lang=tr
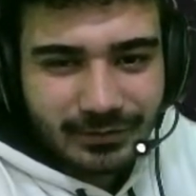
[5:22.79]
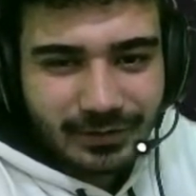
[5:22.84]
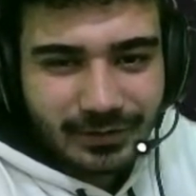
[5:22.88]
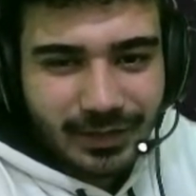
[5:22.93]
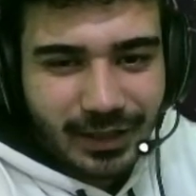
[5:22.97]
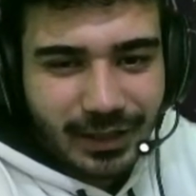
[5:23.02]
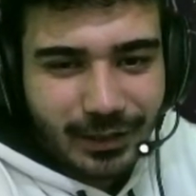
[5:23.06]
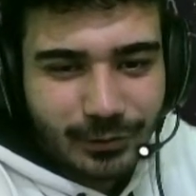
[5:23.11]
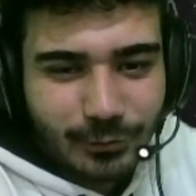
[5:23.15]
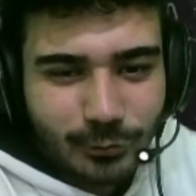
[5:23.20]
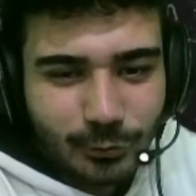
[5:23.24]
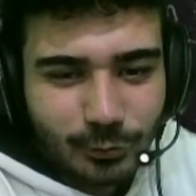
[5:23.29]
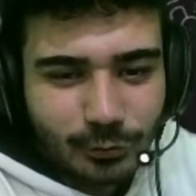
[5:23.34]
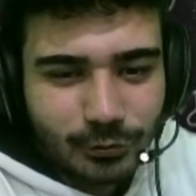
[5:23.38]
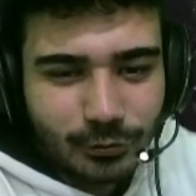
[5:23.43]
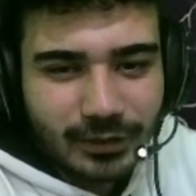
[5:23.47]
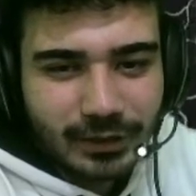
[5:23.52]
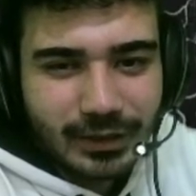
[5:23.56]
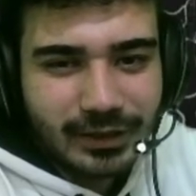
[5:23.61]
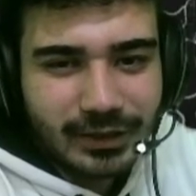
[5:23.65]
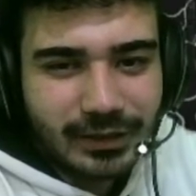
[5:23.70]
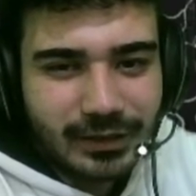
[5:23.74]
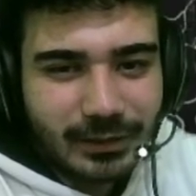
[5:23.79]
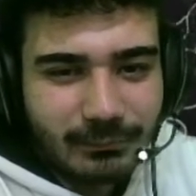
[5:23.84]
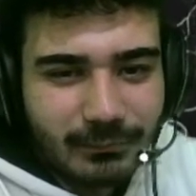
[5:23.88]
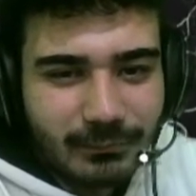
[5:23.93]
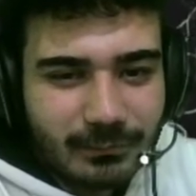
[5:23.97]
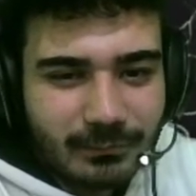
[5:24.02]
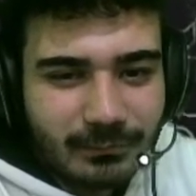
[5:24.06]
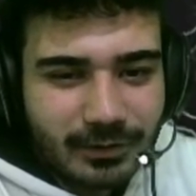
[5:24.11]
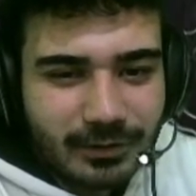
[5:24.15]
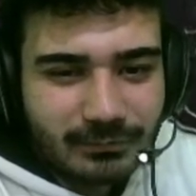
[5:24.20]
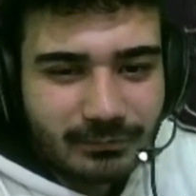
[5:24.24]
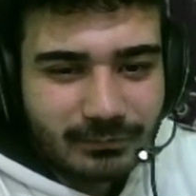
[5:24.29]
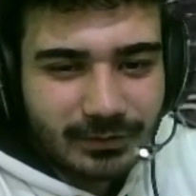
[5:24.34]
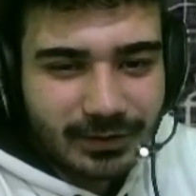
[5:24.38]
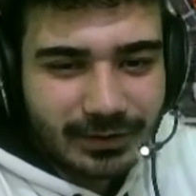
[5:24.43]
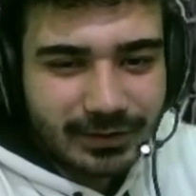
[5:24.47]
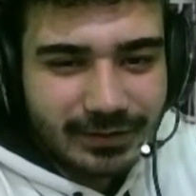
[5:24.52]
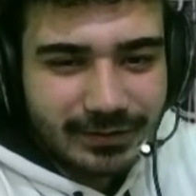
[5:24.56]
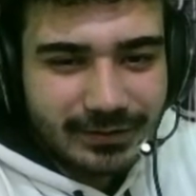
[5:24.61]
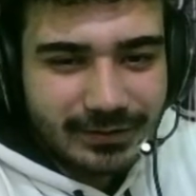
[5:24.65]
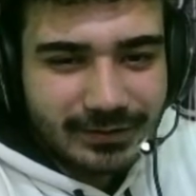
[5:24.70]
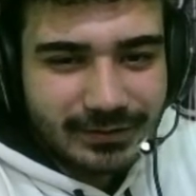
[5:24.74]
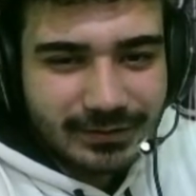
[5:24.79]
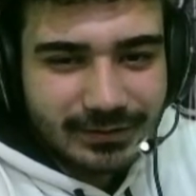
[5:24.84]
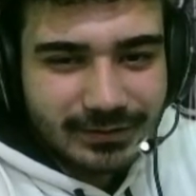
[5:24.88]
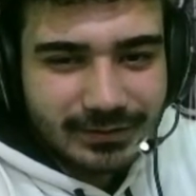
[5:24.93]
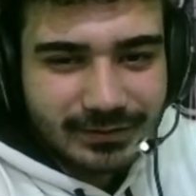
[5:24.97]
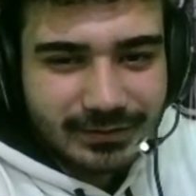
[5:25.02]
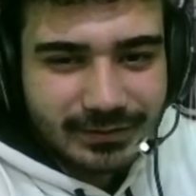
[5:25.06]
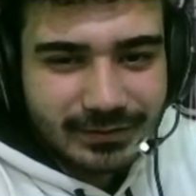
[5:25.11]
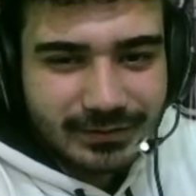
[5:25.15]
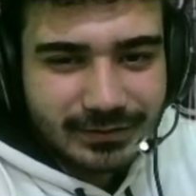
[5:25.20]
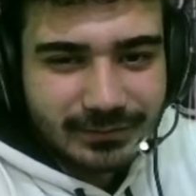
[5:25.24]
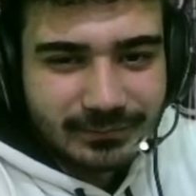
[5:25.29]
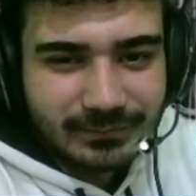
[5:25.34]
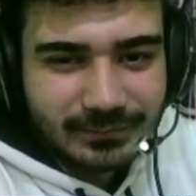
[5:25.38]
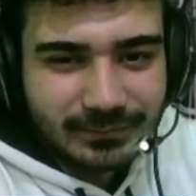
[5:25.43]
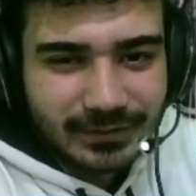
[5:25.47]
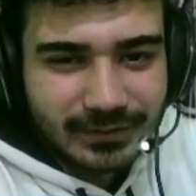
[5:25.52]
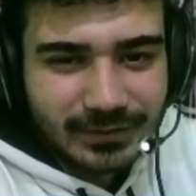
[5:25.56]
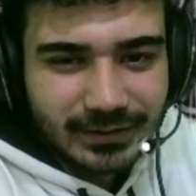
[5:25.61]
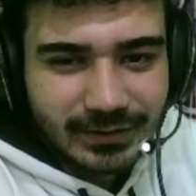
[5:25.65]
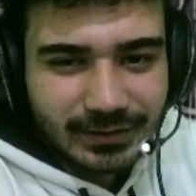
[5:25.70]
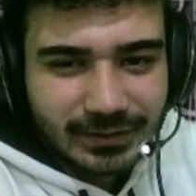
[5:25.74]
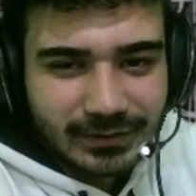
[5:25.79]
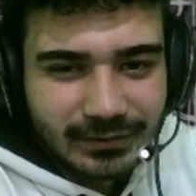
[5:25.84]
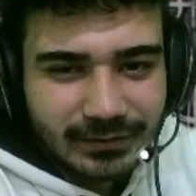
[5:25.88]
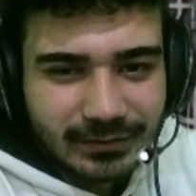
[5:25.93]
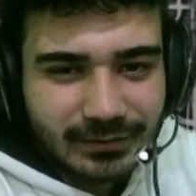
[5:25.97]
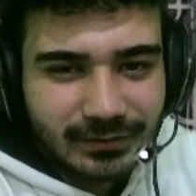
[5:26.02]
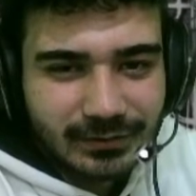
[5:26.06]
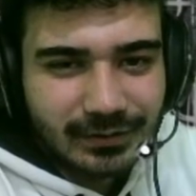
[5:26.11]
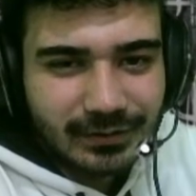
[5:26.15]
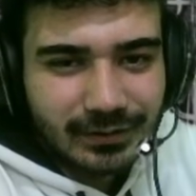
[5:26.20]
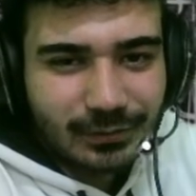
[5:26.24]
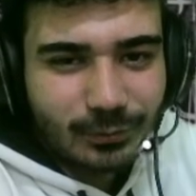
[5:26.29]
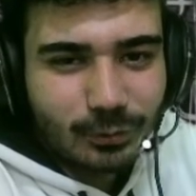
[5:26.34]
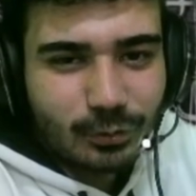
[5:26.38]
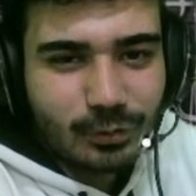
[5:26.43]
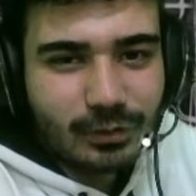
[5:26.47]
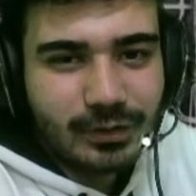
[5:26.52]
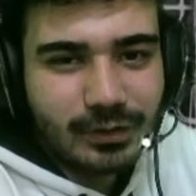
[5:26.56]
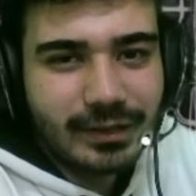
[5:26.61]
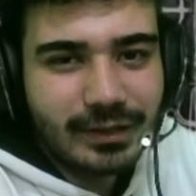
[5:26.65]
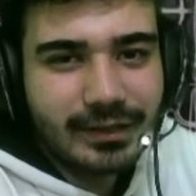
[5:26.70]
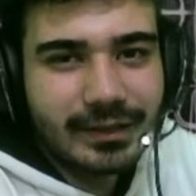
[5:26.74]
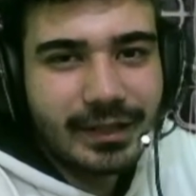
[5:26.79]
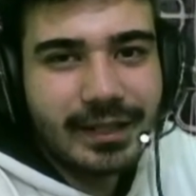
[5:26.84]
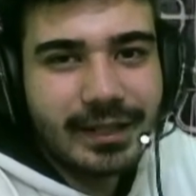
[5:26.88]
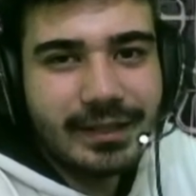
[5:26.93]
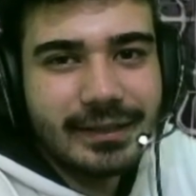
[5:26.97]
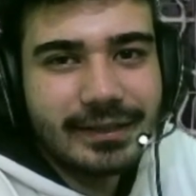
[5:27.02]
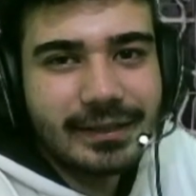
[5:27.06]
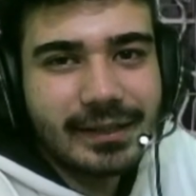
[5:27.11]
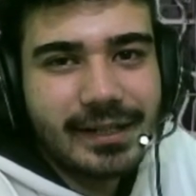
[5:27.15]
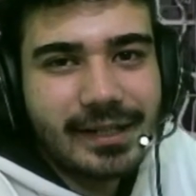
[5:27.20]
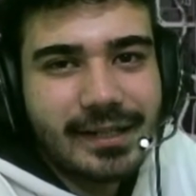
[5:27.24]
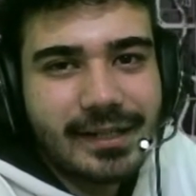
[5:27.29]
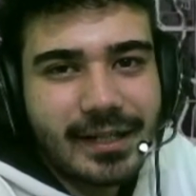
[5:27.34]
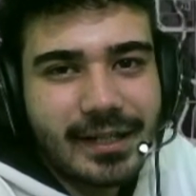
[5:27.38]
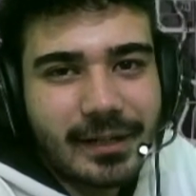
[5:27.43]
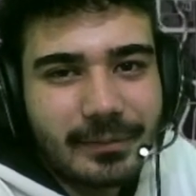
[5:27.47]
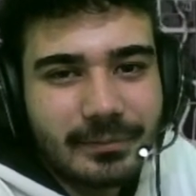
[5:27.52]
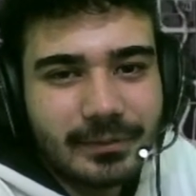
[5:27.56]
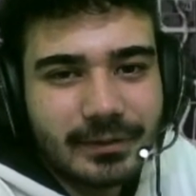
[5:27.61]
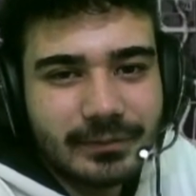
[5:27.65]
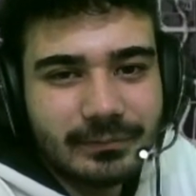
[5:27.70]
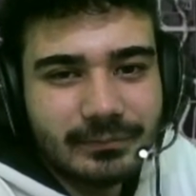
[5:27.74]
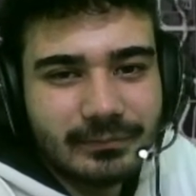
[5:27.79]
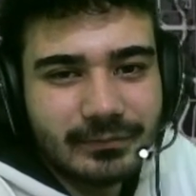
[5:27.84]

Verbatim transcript: Daha yolu yarılamamışım anasını Bak zaten şuralarda 50 kere çarptım.